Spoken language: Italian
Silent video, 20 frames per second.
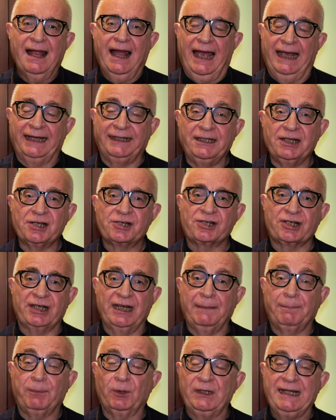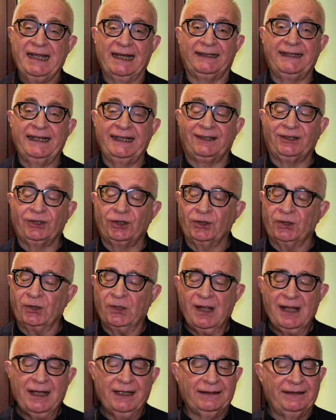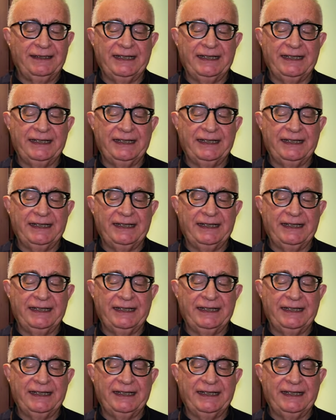Ai discepoli ha detto